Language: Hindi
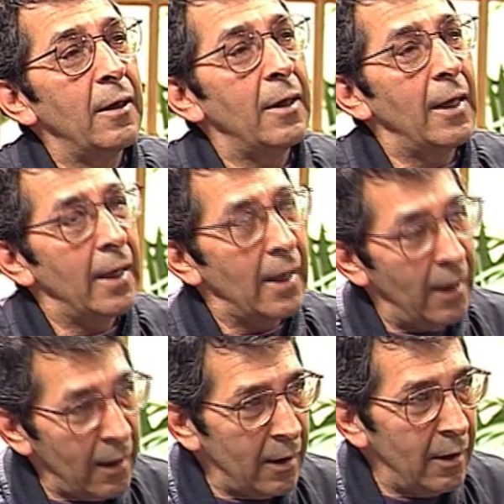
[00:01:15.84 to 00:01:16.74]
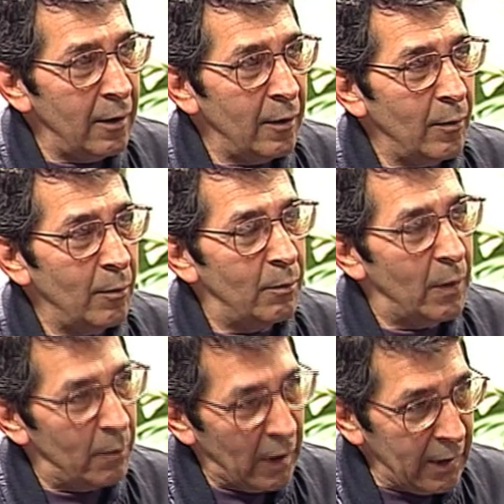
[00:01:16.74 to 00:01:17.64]
लेखक
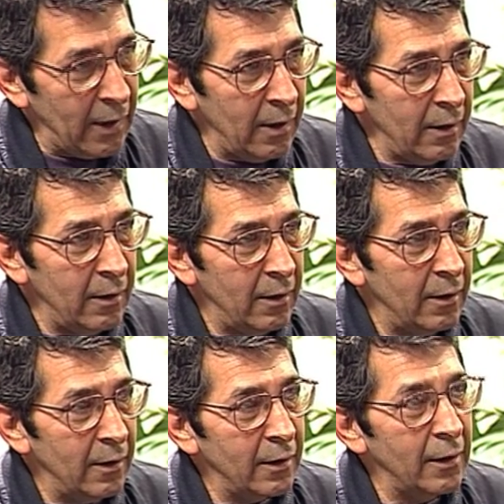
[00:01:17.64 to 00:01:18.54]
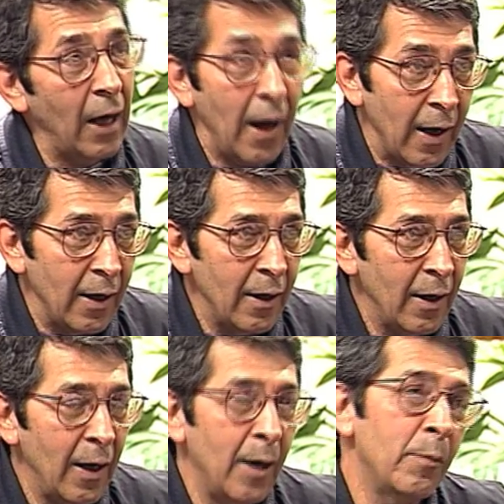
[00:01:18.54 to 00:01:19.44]
बम्बई का था
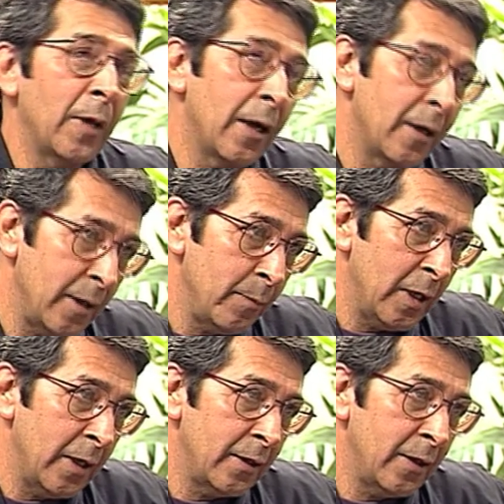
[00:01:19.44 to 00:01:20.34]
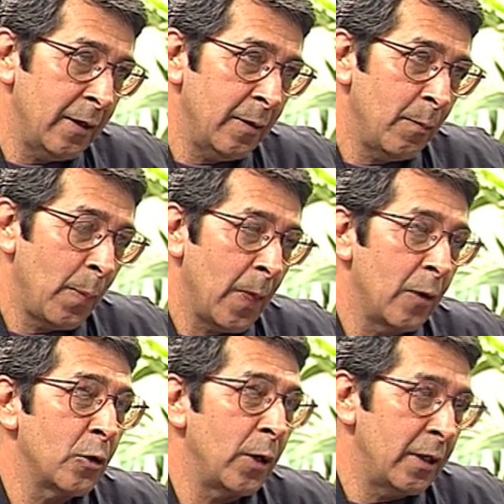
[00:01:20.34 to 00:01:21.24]
हम्म। अब कनाडा में रहते हैं
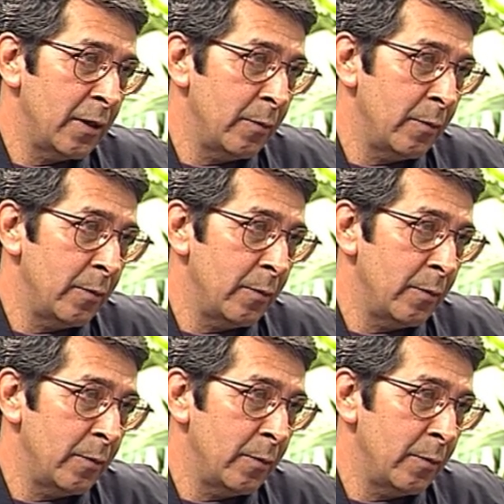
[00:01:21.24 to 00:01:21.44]
रोहिंटन